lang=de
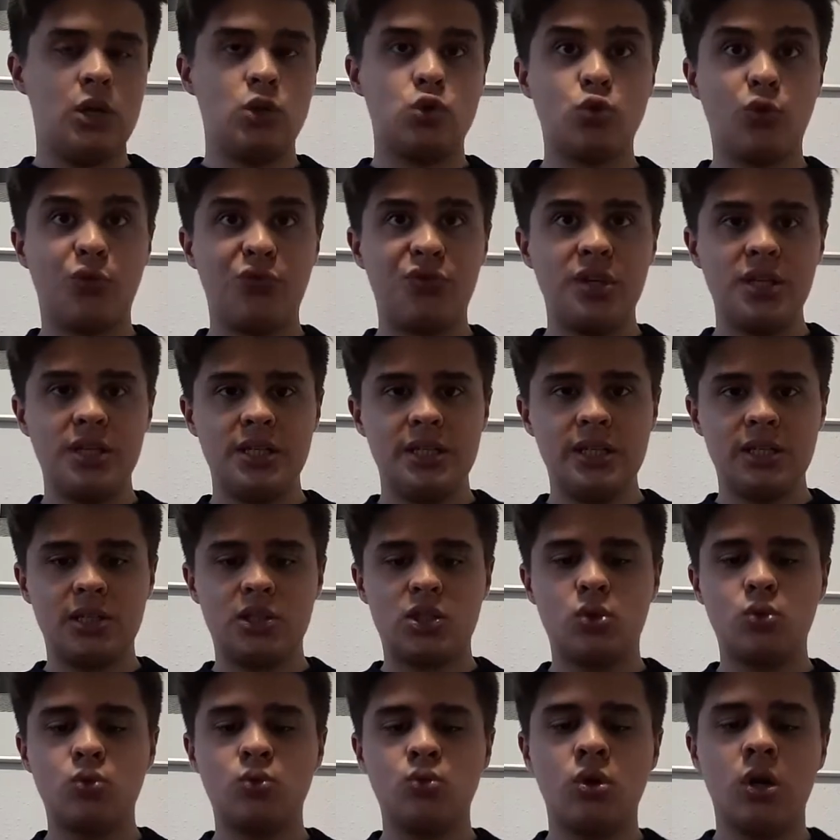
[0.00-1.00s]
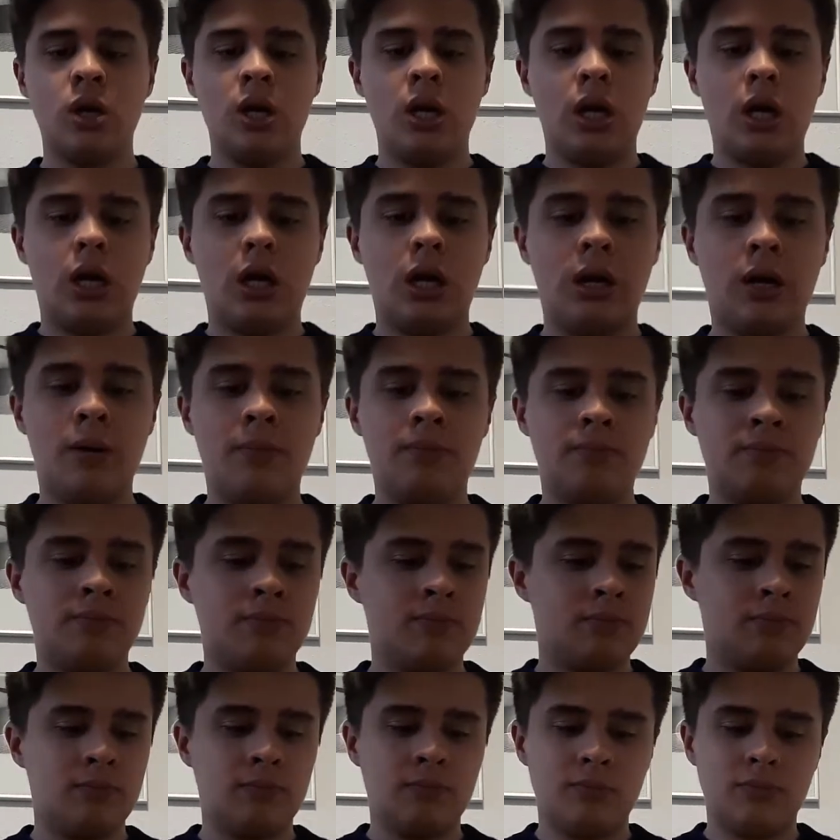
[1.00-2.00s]
So viel hierzu.
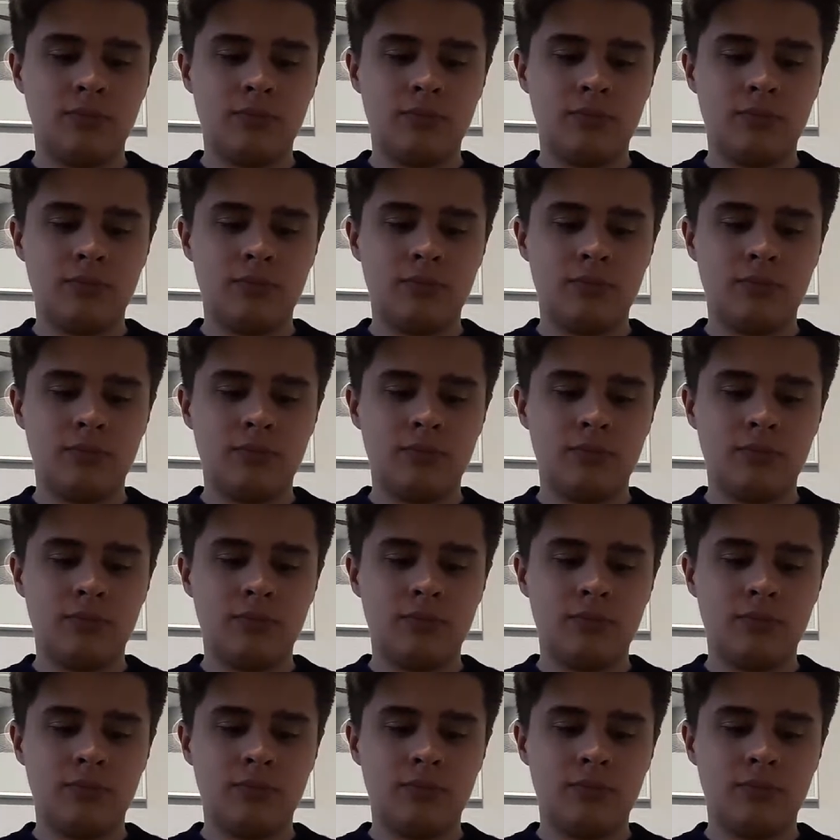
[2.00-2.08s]
Ähm,